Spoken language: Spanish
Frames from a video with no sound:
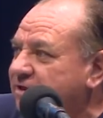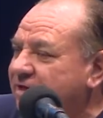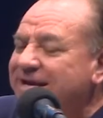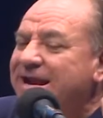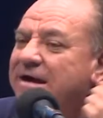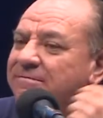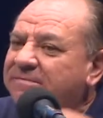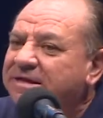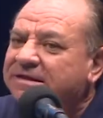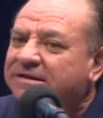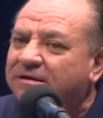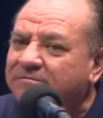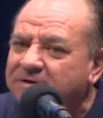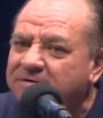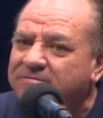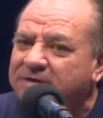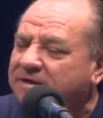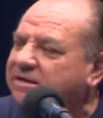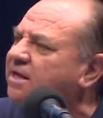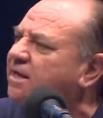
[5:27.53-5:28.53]

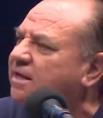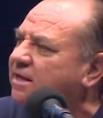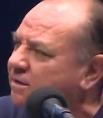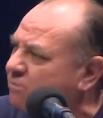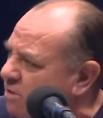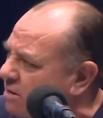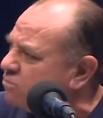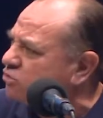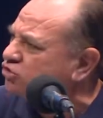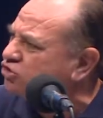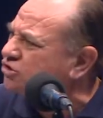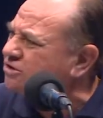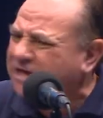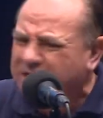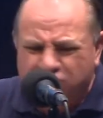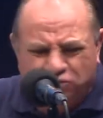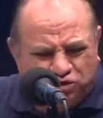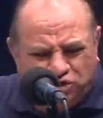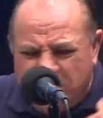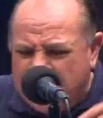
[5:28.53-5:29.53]
Lamentablemente, y lo hemos
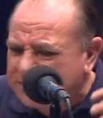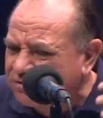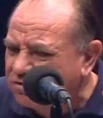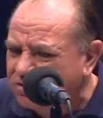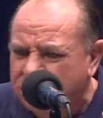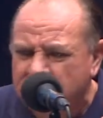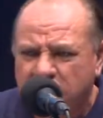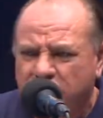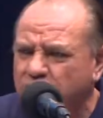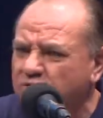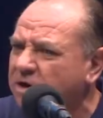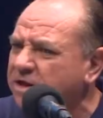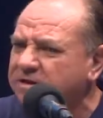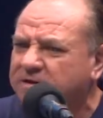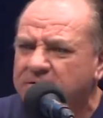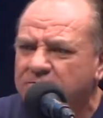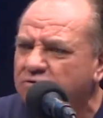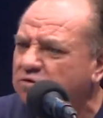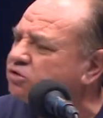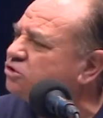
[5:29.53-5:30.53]
denunciado
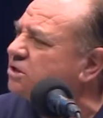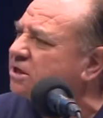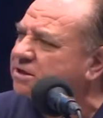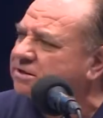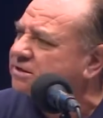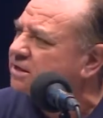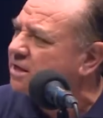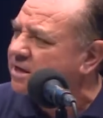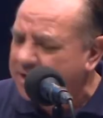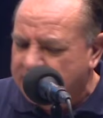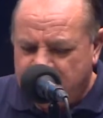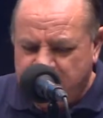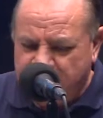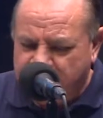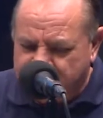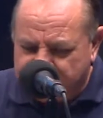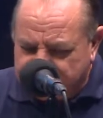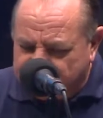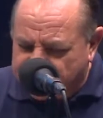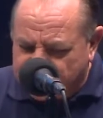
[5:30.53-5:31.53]
durante muchas
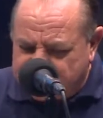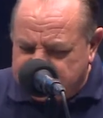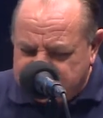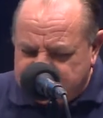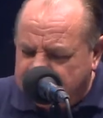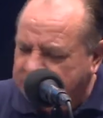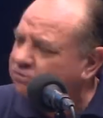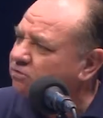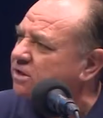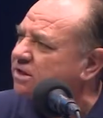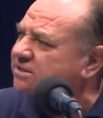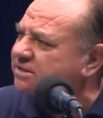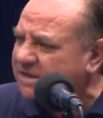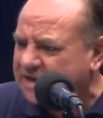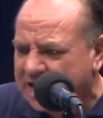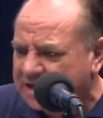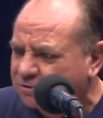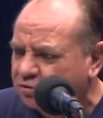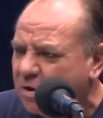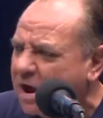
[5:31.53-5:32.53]
eh, legislaturas, y
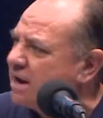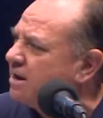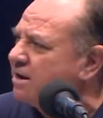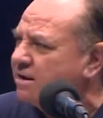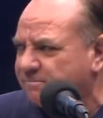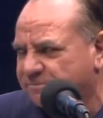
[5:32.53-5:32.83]
la actual,